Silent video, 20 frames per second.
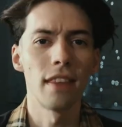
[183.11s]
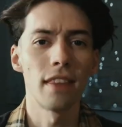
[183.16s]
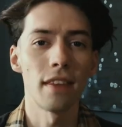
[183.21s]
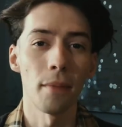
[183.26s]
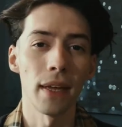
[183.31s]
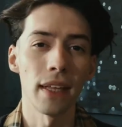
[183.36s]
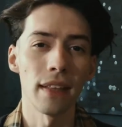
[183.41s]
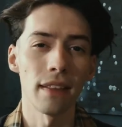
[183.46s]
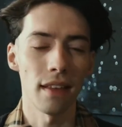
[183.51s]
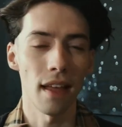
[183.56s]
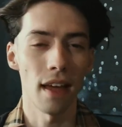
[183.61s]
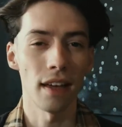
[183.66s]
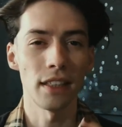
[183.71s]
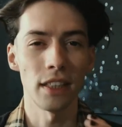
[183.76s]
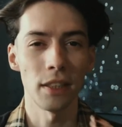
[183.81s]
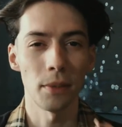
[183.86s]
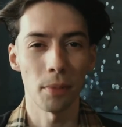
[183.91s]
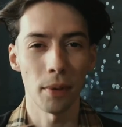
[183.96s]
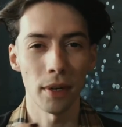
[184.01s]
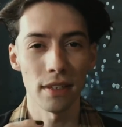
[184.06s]
E também a
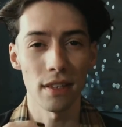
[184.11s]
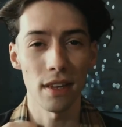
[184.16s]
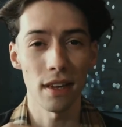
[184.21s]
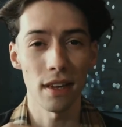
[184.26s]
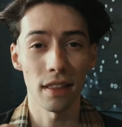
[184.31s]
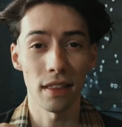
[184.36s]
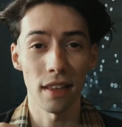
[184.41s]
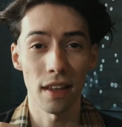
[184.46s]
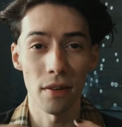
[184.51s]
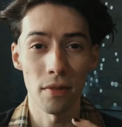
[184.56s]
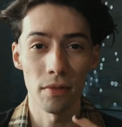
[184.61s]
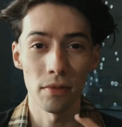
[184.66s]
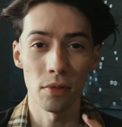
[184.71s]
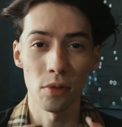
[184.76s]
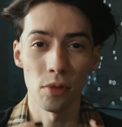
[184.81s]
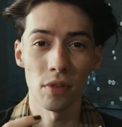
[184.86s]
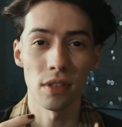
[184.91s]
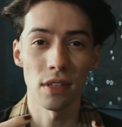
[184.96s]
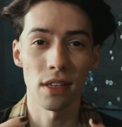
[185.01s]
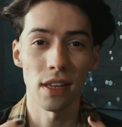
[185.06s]
gente pode que tem um
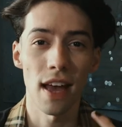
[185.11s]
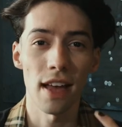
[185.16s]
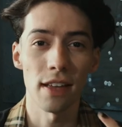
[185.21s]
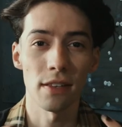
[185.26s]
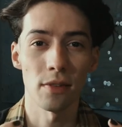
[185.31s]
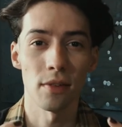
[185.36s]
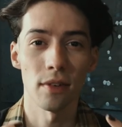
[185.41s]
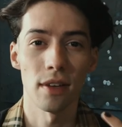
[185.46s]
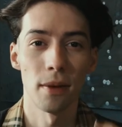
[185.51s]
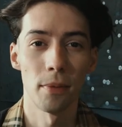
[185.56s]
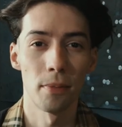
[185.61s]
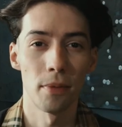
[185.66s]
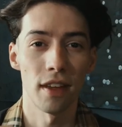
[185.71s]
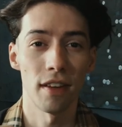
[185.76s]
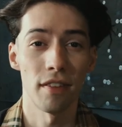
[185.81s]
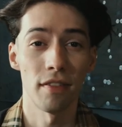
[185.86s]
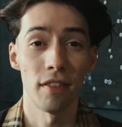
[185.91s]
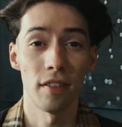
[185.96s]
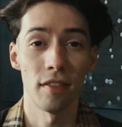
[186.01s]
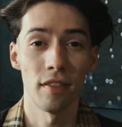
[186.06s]
sucesso aqui,
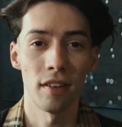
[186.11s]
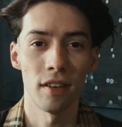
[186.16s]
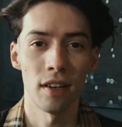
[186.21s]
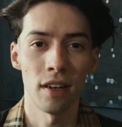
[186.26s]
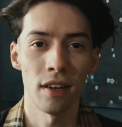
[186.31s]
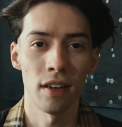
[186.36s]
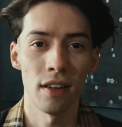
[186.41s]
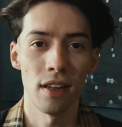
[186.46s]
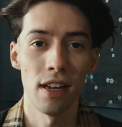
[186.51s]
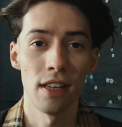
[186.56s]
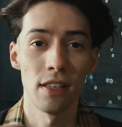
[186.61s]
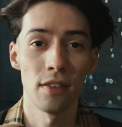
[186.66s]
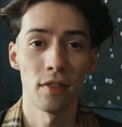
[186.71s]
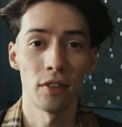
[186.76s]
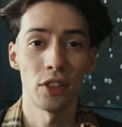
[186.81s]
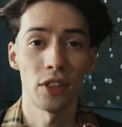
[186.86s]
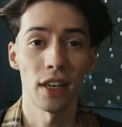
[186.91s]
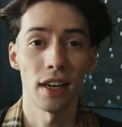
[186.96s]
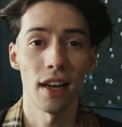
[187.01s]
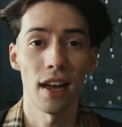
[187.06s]
porque uh, eles
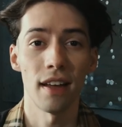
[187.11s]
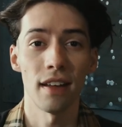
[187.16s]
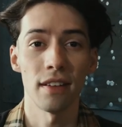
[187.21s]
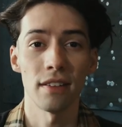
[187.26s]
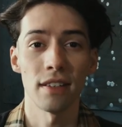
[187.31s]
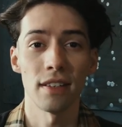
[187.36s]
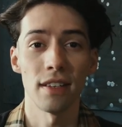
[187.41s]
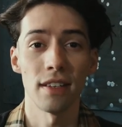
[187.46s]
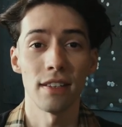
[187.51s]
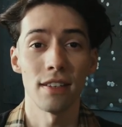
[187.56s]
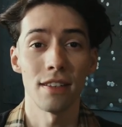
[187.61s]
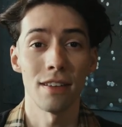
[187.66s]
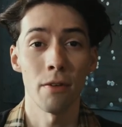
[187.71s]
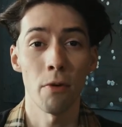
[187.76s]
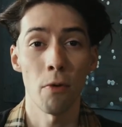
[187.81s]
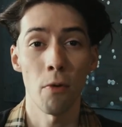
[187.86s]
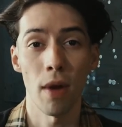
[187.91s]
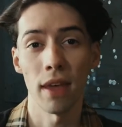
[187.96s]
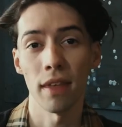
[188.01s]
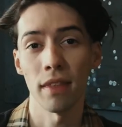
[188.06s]
vão chegar a ser
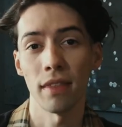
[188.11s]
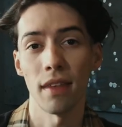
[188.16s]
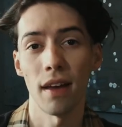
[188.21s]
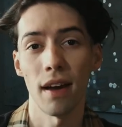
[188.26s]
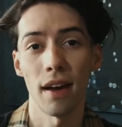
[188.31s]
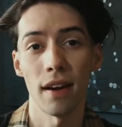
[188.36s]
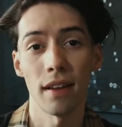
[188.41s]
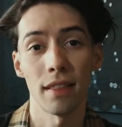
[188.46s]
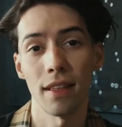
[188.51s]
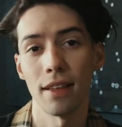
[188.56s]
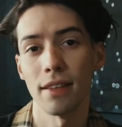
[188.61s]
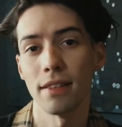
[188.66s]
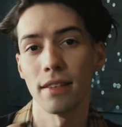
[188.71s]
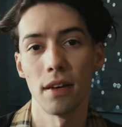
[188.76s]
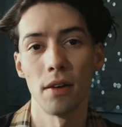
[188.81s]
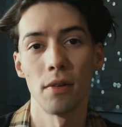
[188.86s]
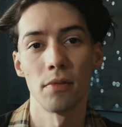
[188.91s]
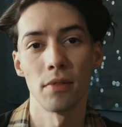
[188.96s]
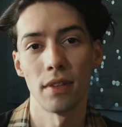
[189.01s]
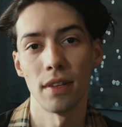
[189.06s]
50
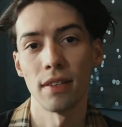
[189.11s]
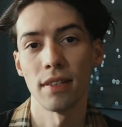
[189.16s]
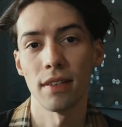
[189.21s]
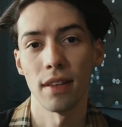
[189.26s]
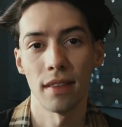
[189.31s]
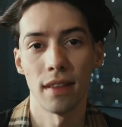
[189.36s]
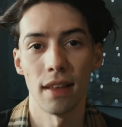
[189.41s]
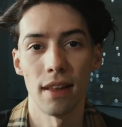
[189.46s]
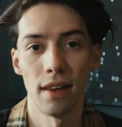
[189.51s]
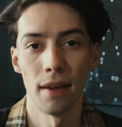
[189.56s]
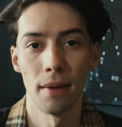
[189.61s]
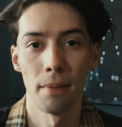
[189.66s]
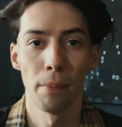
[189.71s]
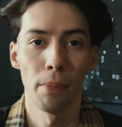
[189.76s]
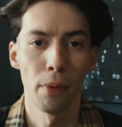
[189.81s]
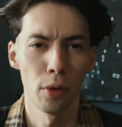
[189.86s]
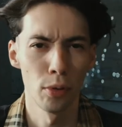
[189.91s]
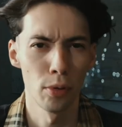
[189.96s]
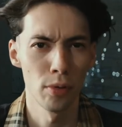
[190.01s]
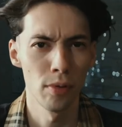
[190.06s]
artesãos nesse ateliê,
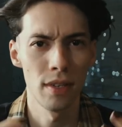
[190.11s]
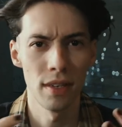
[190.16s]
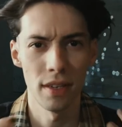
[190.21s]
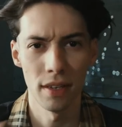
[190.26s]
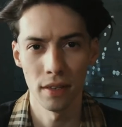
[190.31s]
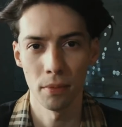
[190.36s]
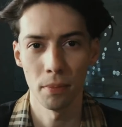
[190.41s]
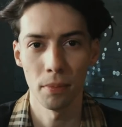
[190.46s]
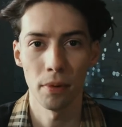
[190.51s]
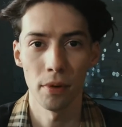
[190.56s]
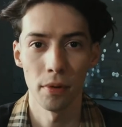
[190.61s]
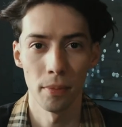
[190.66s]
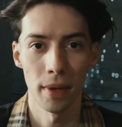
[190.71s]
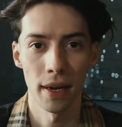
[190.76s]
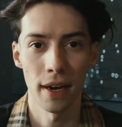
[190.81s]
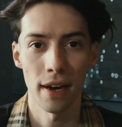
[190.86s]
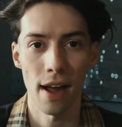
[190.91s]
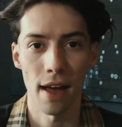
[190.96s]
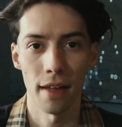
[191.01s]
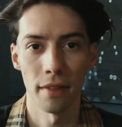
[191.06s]
produzindo para o
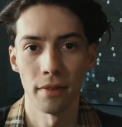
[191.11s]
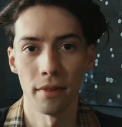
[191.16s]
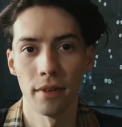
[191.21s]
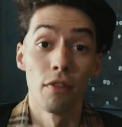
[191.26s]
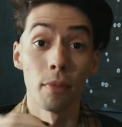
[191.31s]
mercado.